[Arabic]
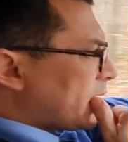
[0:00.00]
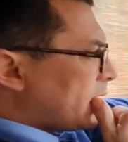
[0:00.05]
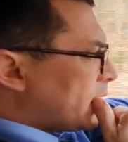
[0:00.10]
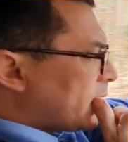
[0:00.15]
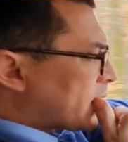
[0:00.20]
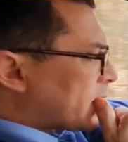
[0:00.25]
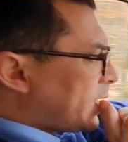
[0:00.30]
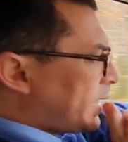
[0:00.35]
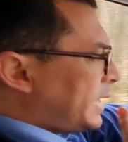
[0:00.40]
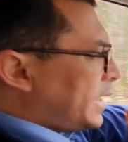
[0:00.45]

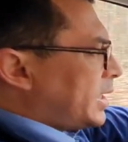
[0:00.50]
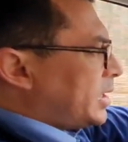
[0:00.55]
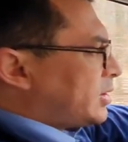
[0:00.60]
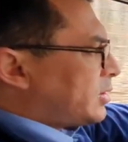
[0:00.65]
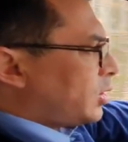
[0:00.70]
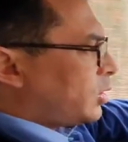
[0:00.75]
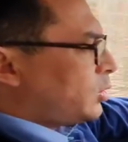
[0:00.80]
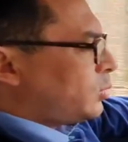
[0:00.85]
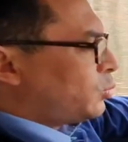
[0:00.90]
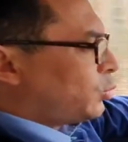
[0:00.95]
دونك هنا
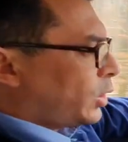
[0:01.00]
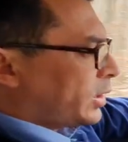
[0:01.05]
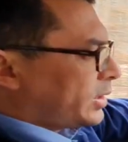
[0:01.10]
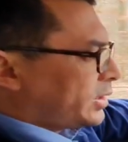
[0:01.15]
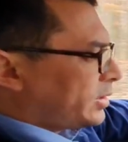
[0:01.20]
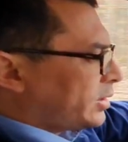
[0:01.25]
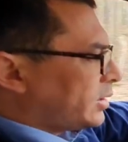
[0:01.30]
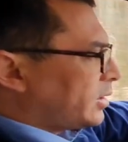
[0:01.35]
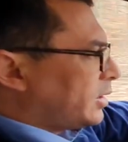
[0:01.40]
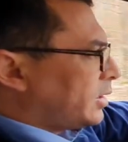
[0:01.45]
سي اون بواط
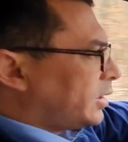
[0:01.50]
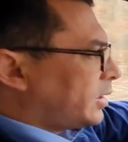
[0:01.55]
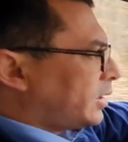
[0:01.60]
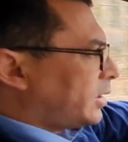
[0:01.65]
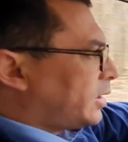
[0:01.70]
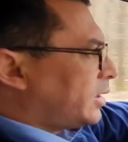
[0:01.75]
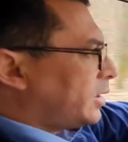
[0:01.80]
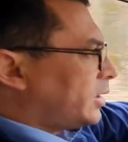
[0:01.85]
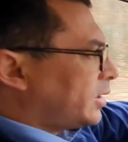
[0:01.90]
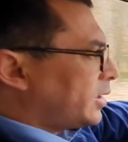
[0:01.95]

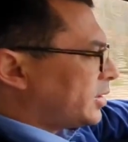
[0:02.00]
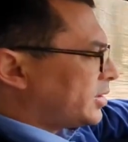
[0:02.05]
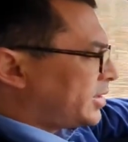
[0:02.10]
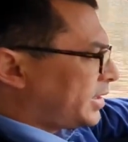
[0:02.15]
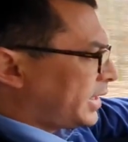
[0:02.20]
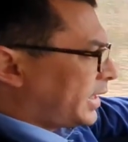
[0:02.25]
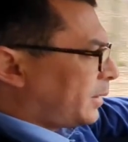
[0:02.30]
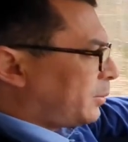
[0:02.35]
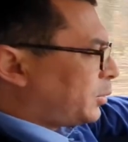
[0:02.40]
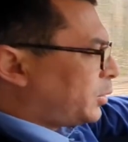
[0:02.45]
سي
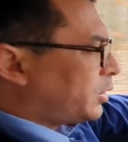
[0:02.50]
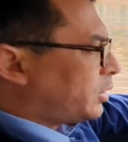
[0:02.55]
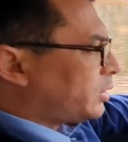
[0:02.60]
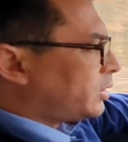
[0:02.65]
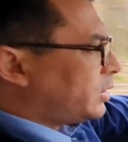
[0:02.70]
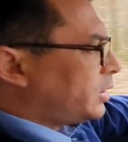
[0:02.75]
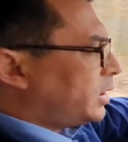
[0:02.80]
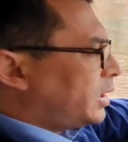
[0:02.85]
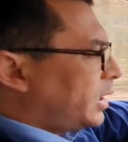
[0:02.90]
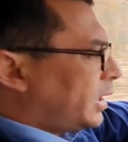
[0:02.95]
رابور
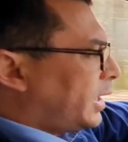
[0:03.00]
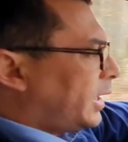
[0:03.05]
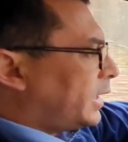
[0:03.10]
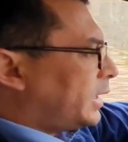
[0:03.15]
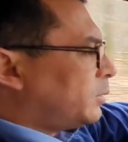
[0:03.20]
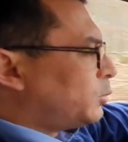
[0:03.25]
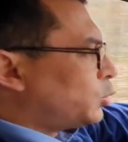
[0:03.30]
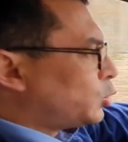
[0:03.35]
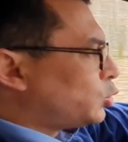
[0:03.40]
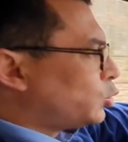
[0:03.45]

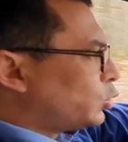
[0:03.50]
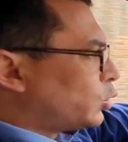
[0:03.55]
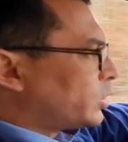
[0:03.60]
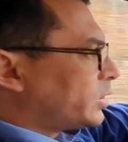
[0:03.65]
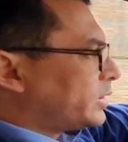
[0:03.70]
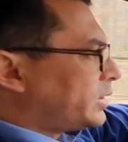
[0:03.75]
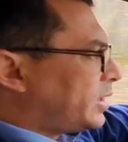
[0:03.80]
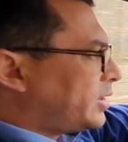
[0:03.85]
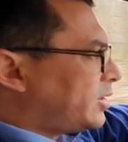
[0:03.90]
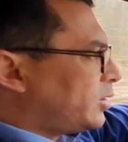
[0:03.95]
على موتور
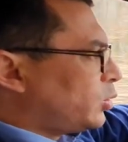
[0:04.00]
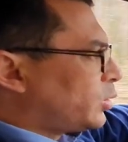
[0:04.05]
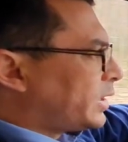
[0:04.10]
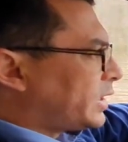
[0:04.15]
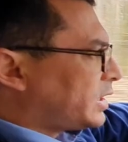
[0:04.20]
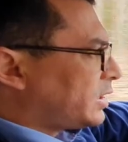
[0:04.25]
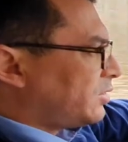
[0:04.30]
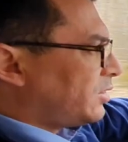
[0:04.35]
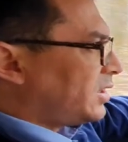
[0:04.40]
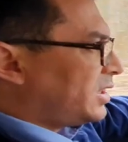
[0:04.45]
تي سي
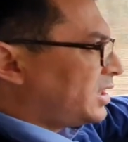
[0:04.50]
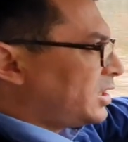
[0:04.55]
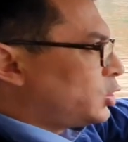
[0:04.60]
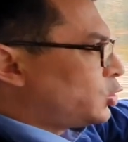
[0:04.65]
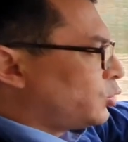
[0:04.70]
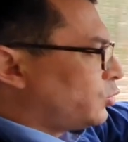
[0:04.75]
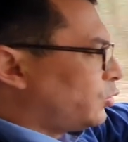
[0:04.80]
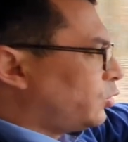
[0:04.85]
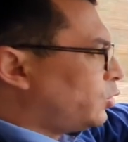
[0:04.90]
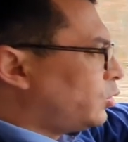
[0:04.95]
90
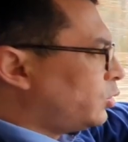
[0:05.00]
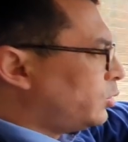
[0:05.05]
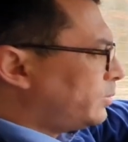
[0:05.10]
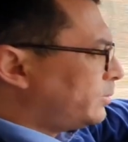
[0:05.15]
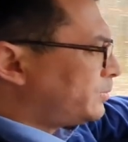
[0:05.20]
شيفو